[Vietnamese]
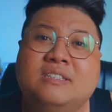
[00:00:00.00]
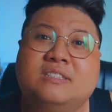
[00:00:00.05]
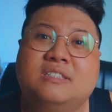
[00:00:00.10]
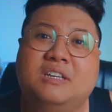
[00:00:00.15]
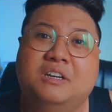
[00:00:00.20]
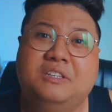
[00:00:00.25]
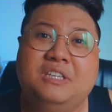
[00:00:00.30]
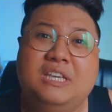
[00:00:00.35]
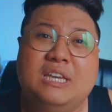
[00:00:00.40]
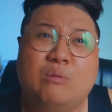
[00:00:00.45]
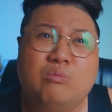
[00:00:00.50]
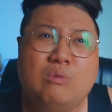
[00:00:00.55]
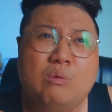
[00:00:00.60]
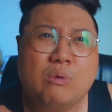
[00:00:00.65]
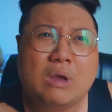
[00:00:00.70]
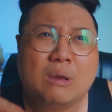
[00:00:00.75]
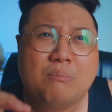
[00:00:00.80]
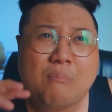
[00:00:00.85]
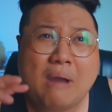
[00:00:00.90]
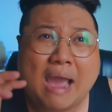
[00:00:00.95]
tự nhiên ổng có
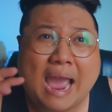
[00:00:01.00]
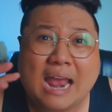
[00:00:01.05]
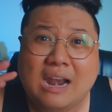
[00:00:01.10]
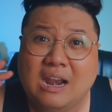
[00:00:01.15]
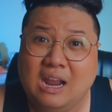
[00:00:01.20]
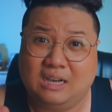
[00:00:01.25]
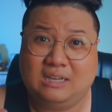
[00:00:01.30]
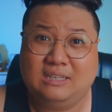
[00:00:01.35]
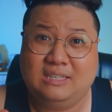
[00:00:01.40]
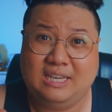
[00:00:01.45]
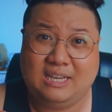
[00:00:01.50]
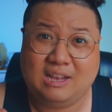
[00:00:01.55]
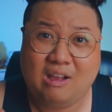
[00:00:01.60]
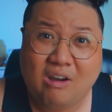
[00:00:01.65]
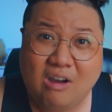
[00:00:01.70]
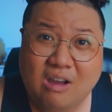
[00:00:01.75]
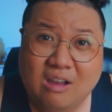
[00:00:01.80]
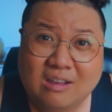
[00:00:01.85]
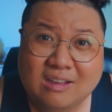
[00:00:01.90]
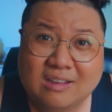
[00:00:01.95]
một cái ma lực gì
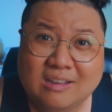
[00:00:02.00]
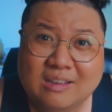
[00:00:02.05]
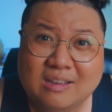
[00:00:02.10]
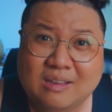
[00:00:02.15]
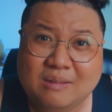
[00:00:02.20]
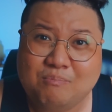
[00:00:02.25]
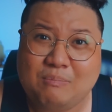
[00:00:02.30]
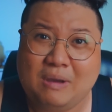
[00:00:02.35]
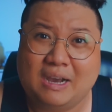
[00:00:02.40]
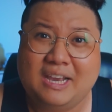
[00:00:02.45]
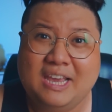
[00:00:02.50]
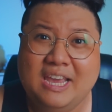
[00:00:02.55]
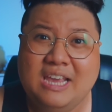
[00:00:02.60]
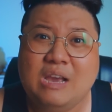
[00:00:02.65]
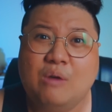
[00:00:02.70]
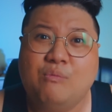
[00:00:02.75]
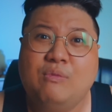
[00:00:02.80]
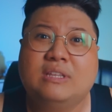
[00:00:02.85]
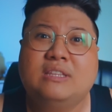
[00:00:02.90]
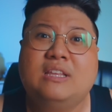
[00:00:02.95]
đó mà khiến
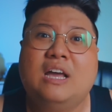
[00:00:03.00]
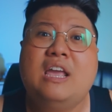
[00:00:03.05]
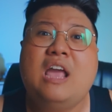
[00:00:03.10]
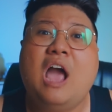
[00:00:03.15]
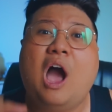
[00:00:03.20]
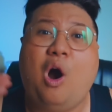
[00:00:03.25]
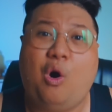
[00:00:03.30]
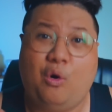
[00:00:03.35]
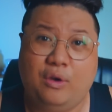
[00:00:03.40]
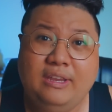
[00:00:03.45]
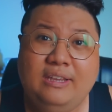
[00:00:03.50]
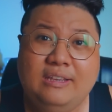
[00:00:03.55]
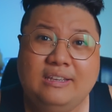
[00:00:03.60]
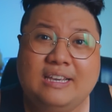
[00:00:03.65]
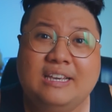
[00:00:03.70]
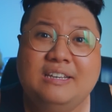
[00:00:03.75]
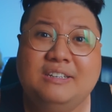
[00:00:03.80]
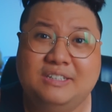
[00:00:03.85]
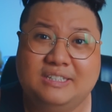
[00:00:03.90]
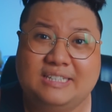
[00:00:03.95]
ổng mới tới hỏi
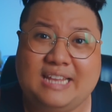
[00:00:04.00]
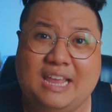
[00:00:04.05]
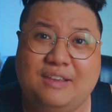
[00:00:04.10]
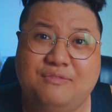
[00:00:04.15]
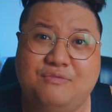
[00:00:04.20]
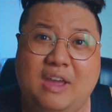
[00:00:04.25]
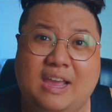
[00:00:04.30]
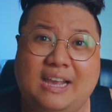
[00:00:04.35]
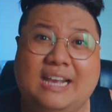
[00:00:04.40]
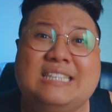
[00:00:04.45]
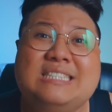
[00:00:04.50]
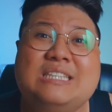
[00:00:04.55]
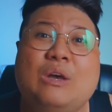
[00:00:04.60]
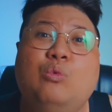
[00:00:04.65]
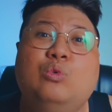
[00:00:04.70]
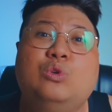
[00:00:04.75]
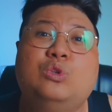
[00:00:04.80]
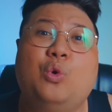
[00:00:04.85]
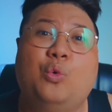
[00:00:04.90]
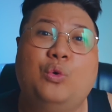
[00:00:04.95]
cái người này về cái
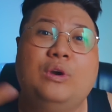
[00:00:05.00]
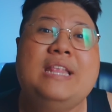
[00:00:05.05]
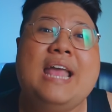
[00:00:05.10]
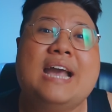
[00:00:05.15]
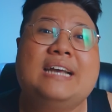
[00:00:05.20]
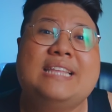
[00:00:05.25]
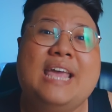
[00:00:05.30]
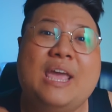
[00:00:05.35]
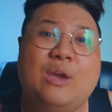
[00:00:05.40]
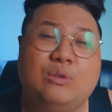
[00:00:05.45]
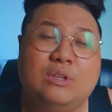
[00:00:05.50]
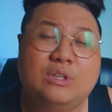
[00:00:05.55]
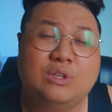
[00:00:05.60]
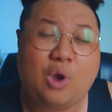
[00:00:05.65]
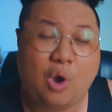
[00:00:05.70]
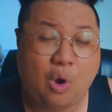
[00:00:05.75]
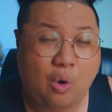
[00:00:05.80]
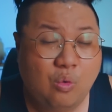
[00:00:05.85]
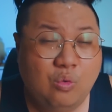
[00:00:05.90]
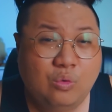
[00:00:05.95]
sâu chuỗi đang đeo trên
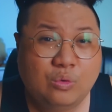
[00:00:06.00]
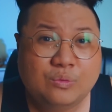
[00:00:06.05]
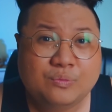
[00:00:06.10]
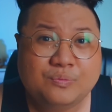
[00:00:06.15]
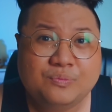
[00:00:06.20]
cổ